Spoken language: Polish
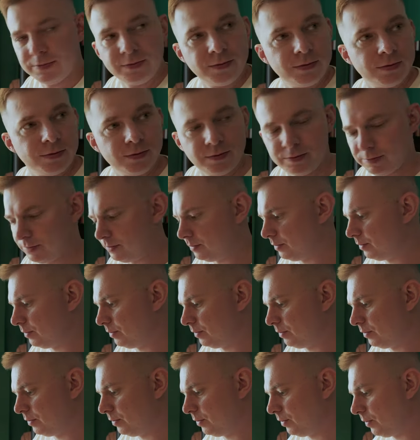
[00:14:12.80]
ja bym tu
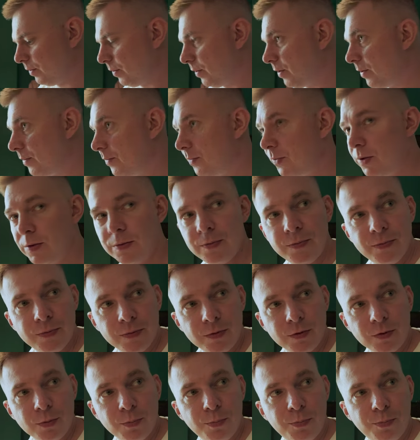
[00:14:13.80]
dodał e,
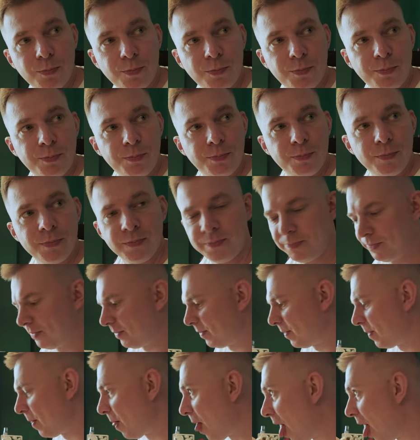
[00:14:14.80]
jakieś surówki, kurde,